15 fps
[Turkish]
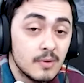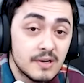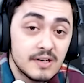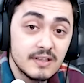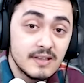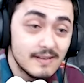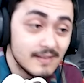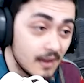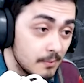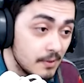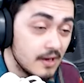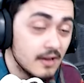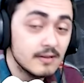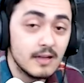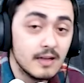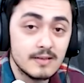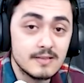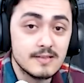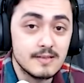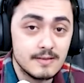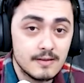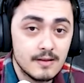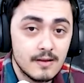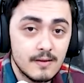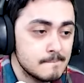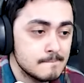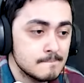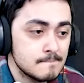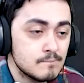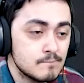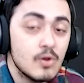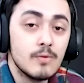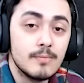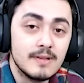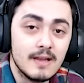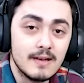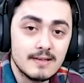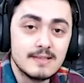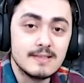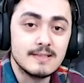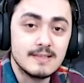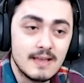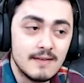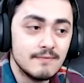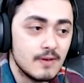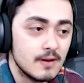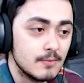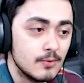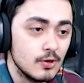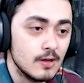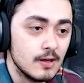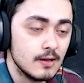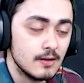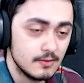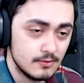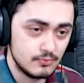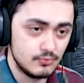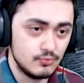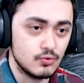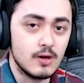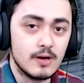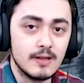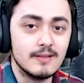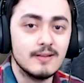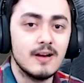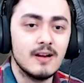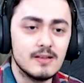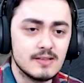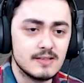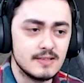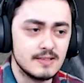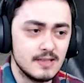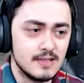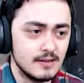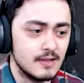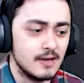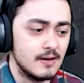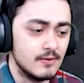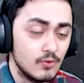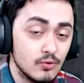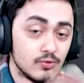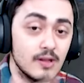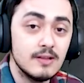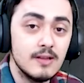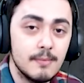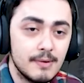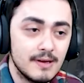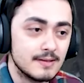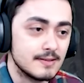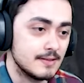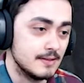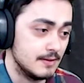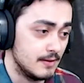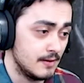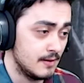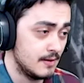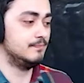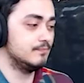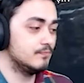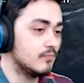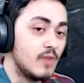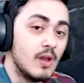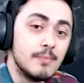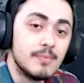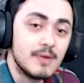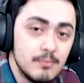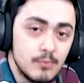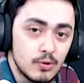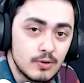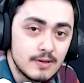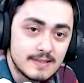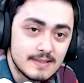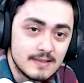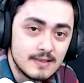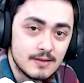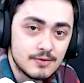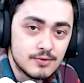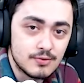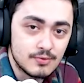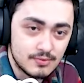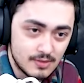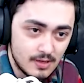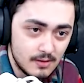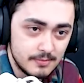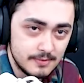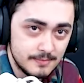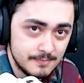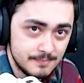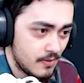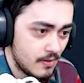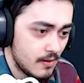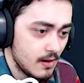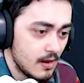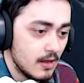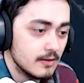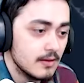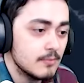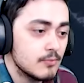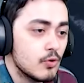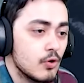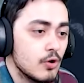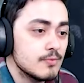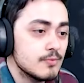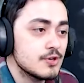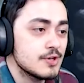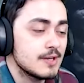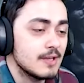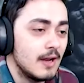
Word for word: akıllı temel atarsın. Ne o bir tane sistem var böyle yukarıya daha az hissettiren. Ondan yaparsın. Deprem bölgesinde yaşıyoruz abi. Adam koymuş iki